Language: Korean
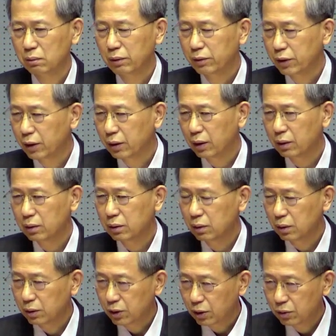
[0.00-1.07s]

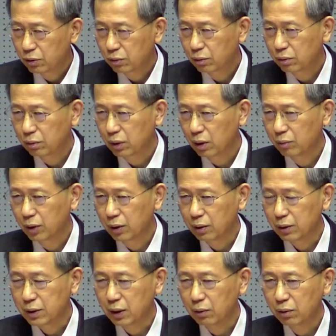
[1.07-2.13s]
옛날에는 천주교 때문에 그
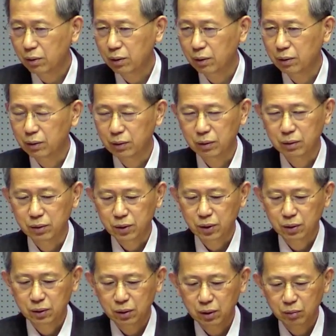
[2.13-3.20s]
싸웠거든요.
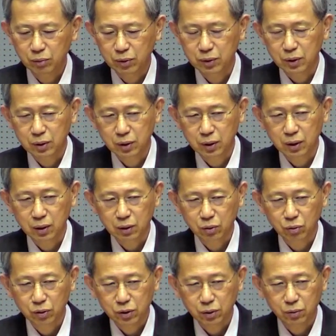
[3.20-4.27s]
성경이 먼저냐,
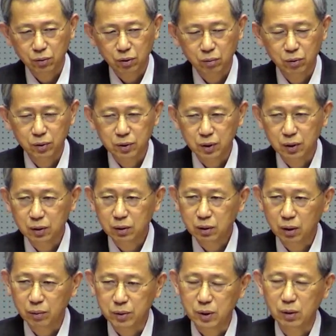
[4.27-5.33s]
교회 전통이 먼저냐 이런 것
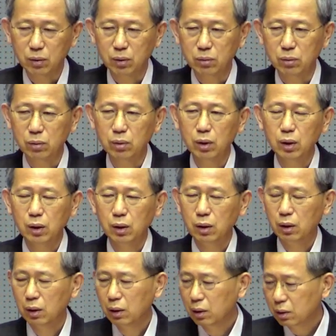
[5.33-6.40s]
때문에 싸웠고
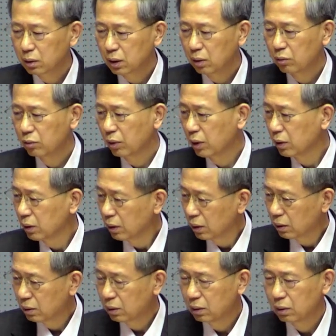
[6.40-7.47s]
그 다음에 왜
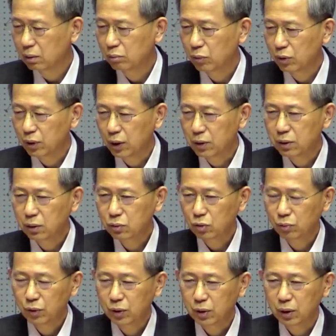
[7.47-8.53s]
니네는 뭐 내적
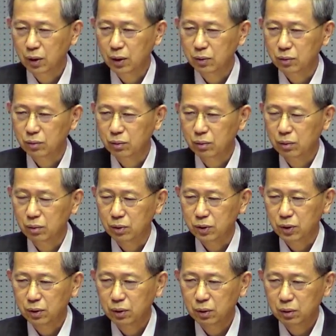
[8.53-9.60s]
조명 그래가지고
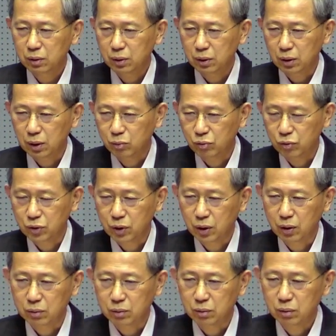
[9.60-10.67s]
성경을 이렇게
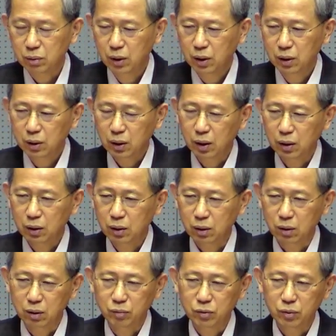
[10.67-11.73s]
무시하고 개인의
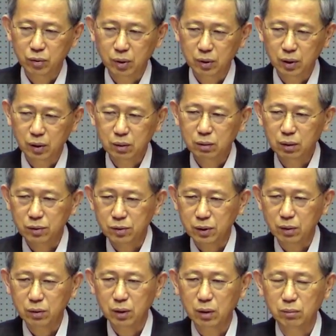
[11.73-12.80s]
경험지를 가냐 이런 거를
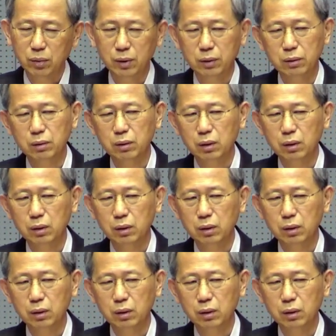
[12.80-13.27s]
싸웠단 말이에요.